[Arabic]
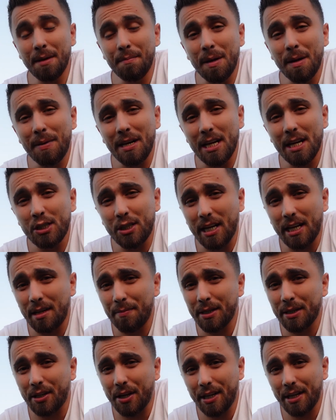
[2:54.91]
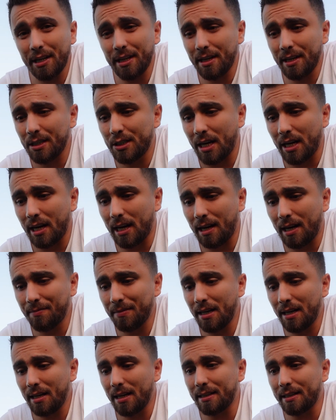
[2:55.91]
لما بلشت انا بطريق النجاح
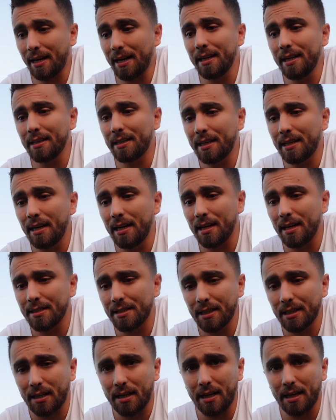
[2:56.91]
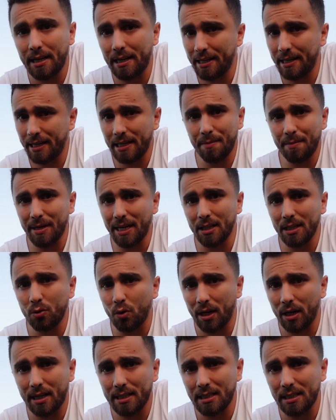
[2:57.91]
الحمد لله تركت كل اصدقائي اللي هن
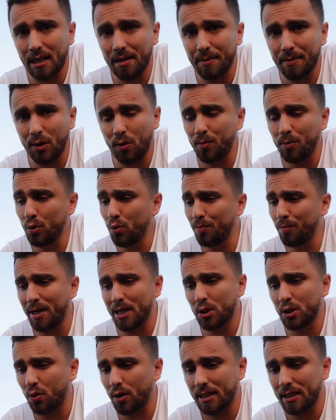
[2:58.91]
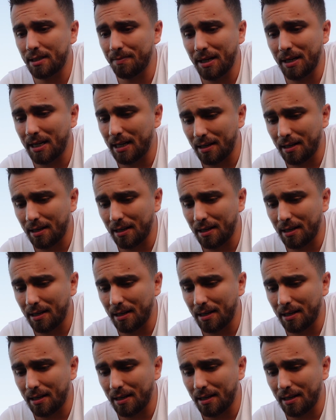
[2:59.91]
بينعدوا على الاصابع وبدون ما اذكر اسماء